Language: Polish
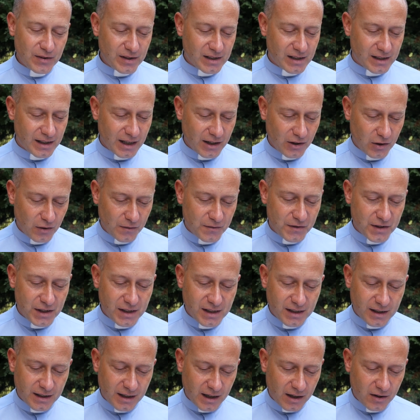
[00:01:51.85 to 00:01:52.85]
z tego
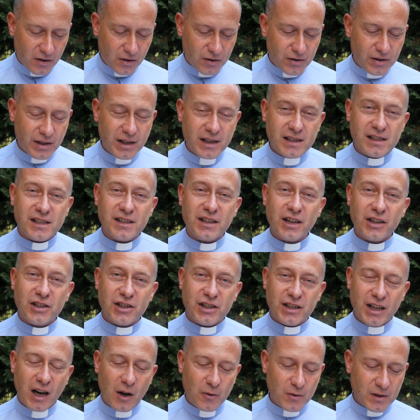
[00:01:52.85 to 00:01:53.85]
wszystkiego, co je
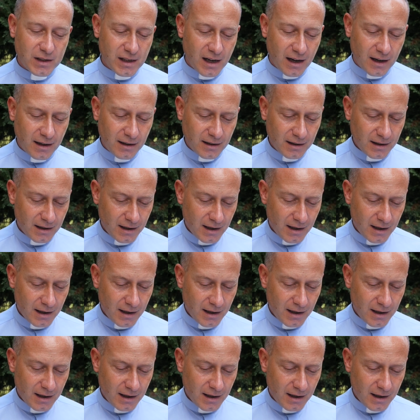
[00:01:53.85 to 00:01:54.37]
zniekształca